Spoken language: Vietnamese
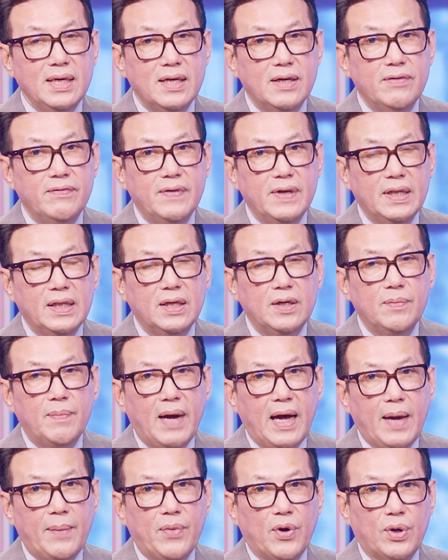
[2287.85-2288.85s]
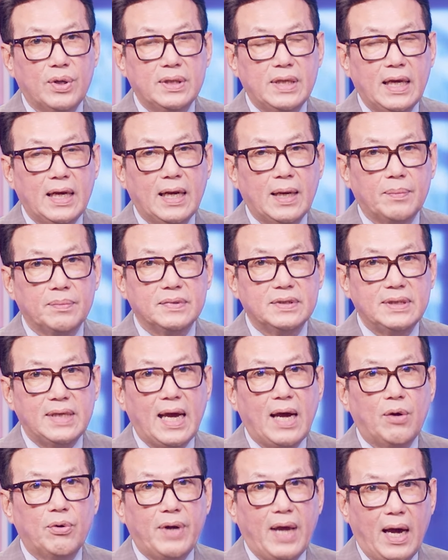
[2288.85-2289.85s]
cử viên thứ ba mà có thể làm
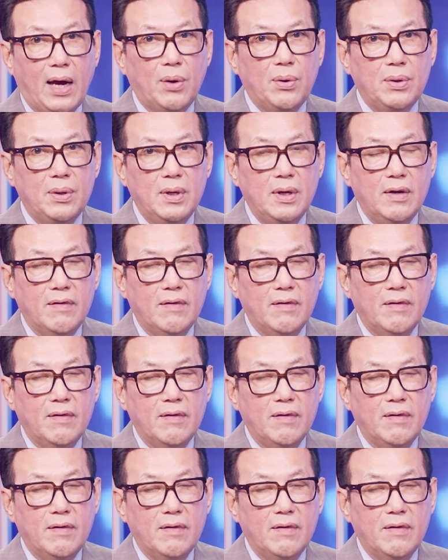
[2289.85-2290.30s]
trao đảo